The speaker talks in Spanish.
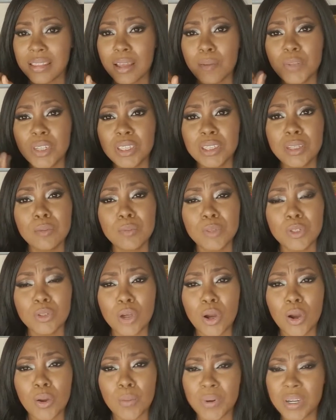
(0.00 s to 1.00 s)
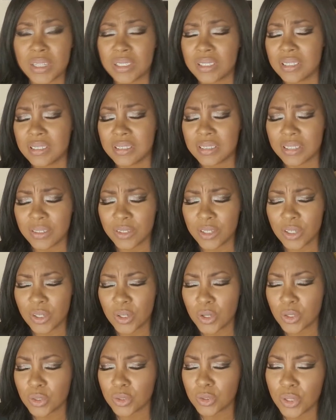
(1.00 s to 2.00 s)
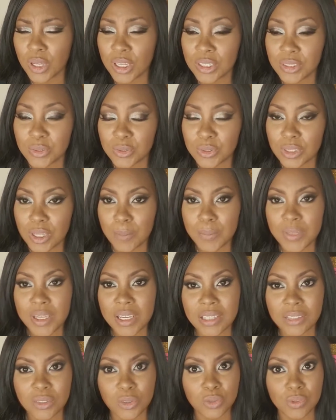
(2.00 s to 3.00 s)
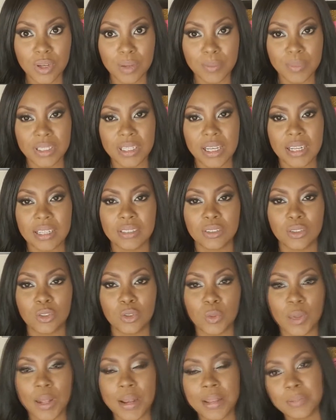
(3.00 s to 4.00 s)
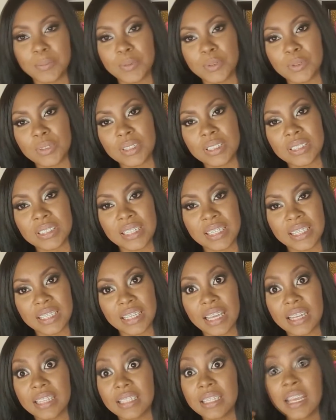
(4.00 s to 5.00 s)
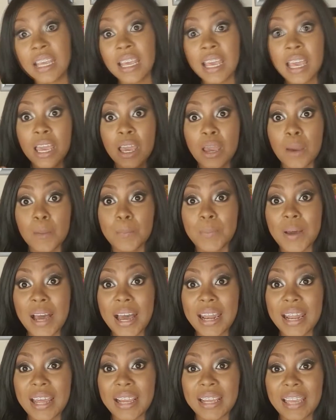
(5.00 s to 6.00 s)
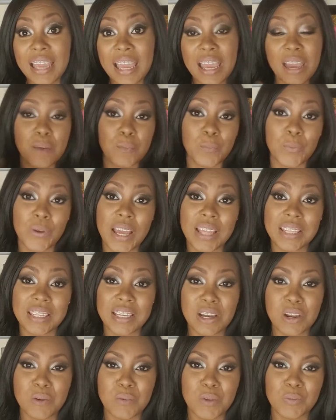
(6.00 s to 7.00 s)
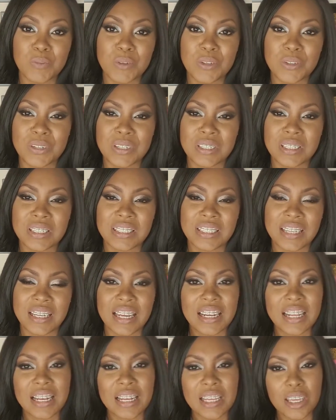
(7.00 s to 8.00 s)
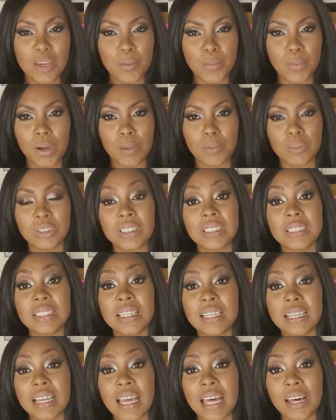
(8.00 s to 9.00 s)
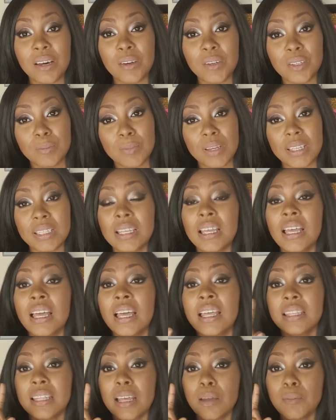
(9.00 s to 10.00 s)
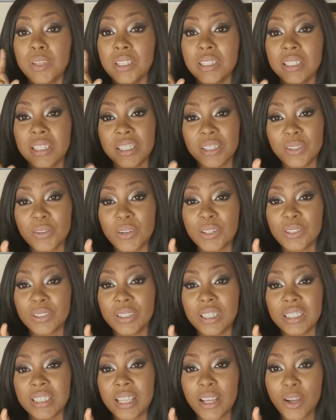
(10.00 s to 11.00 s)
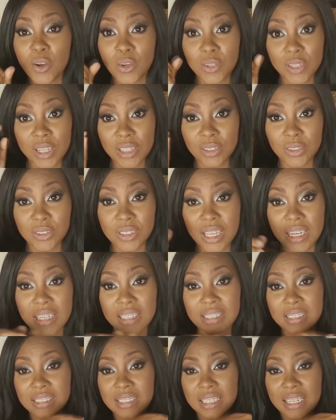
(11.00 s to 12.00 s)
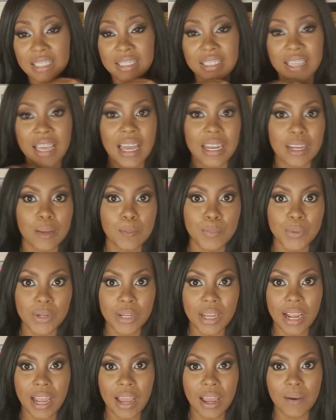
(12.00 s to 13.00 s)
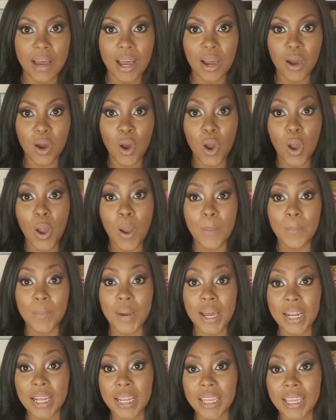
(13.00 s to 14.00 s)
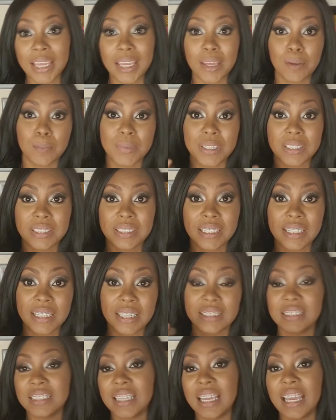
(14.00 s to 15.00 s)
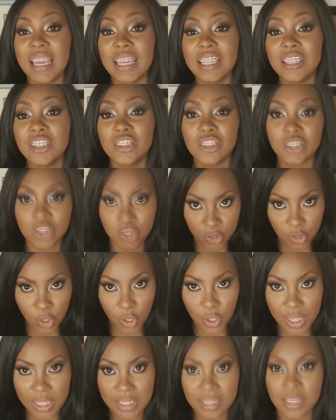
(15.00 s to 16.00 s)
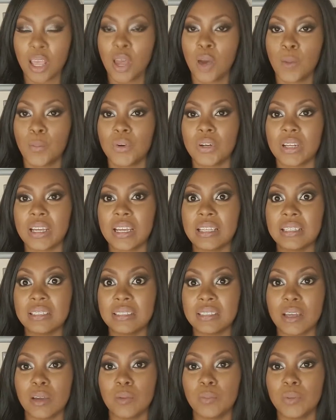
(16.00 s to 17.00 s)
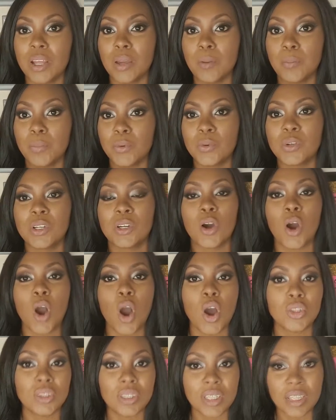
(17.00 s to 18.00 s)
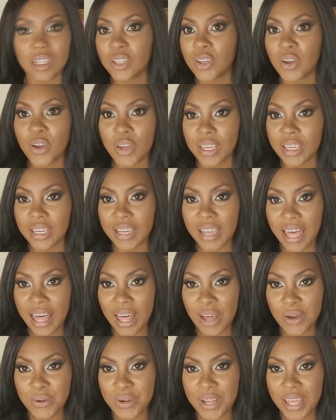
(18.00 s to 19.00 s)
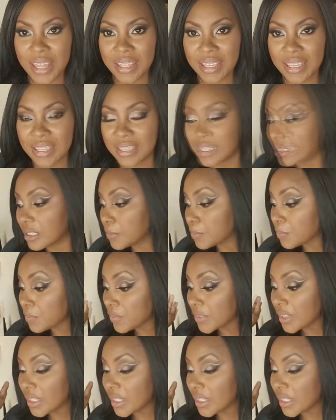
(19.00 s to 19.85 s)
También te invito a compartir este video con todas tus amigas, tus familiares, con todas las personas que quieres, para que puedan llegar más personas a este canal y podamos crecer cada vez más. También te recuerdo que tengo redes sociales y te las dejaré por acá abajo para que me sigas en todas, porque siempre publico contenido en cada una de ellas.